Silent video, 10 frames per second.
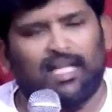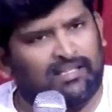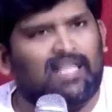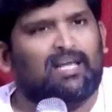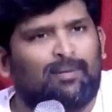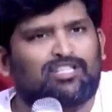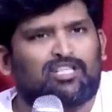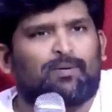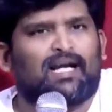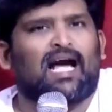అంత తమ
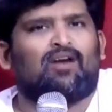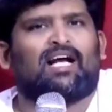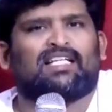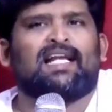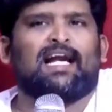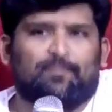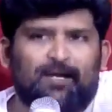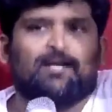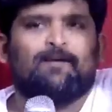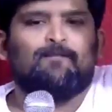ఇష్ట ప్రకారం కథ
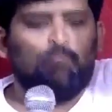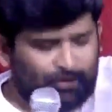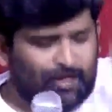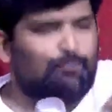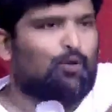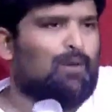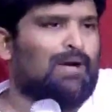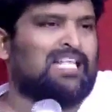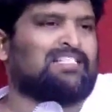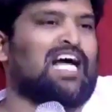నడిపి ముగింపులో
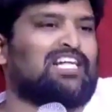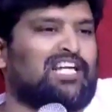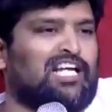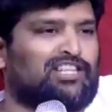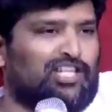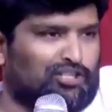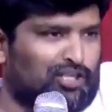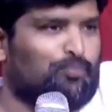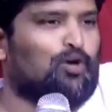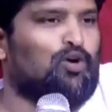మనస్సాక్షి
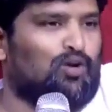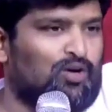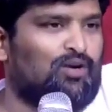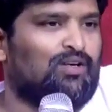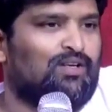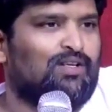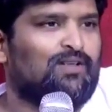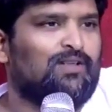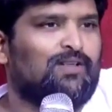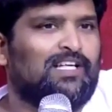గద్దించినప్పుడు
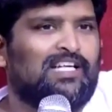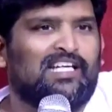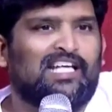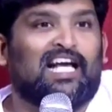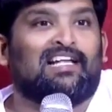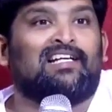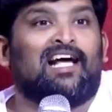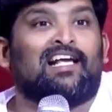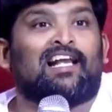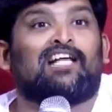
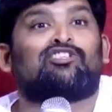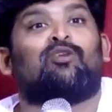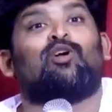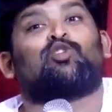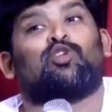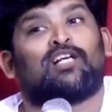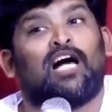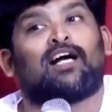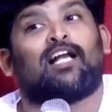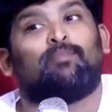ఎకనైనా నీ రాజ్యం
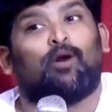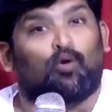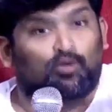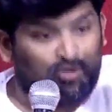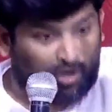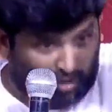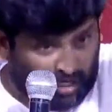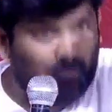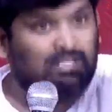వచ్చునుగాకని పలుకుతున్నట్లుగా